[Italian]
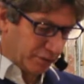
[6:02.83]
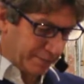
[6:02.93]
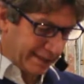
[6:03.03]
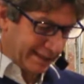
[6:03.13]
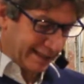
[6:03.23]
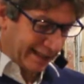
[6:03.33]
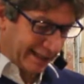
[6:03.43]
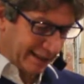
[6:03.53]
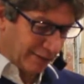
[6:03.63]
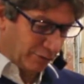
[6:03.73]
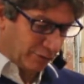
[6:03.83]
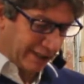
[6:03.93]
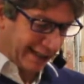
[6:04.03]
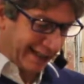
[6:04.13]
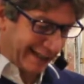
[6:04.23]
spezzerà
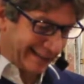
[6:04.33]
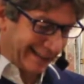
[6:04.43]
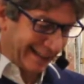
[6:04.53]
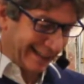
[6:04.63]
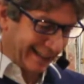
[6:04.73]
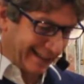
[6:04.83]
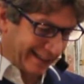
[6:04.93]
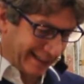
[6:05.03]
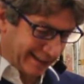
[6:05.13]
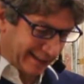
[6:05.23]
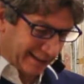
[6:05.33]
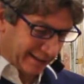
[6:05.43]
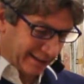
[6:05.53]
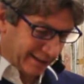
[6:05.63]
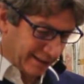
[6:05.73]
una canna
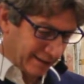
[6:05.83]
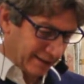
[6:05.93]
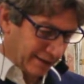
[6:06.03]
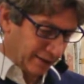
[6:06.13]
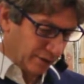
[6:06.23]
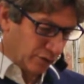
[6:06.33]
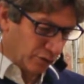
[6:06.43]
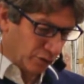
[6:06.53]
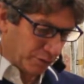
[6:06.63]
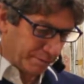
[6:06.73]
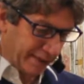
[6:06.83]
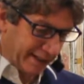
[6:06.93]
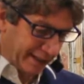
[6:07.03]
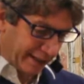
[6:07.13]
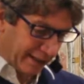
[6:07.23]
incrinata, non
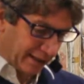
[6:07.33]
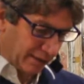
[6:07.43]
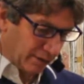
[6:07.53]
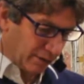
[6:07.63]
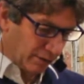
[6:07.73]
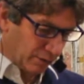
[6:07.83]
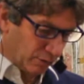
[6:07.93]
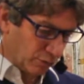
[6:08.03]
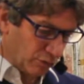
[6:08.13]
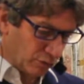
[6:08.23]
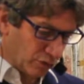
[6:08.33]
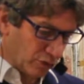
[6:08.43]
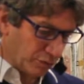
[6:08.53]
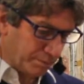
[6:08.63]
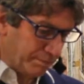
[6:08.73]
spegnerà uno
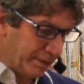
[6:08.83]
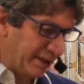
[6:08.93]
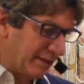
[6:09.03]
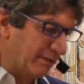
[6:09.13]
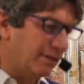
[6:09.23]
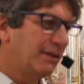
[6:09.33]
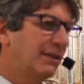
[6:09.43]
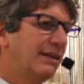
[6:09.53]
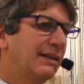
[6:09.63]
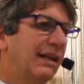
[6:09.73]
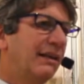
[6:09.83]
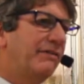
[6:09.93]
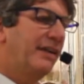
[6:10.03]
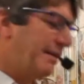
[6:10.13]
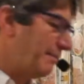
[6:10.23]
stoppino dalla
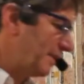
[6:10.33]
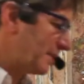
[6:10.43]
fiamma